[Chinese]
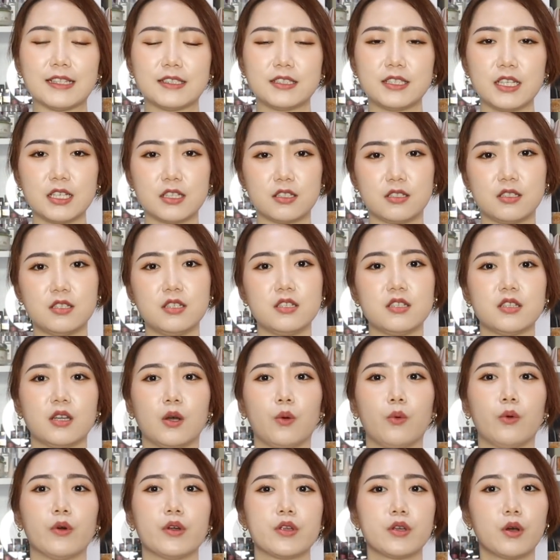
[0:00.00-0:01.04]
这次呢，
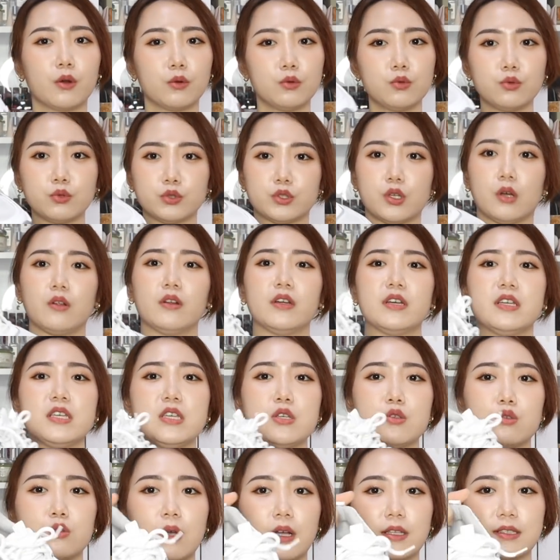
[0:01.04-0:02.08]
我又入手了
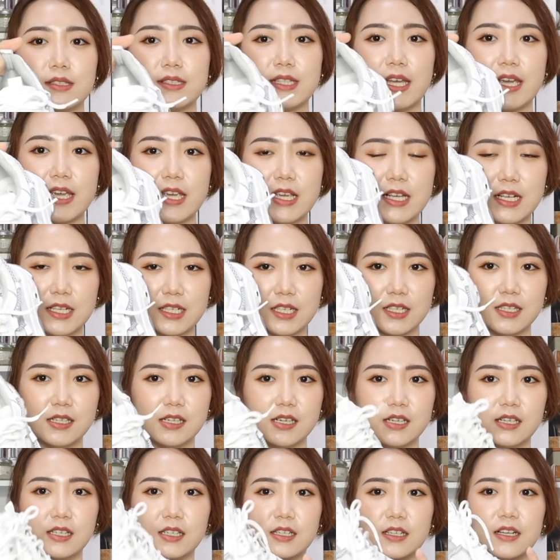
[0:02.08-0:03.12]
一双这一
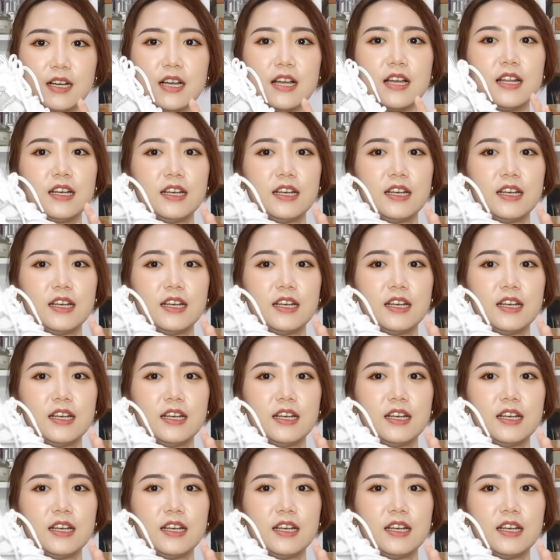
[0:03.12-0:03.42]
个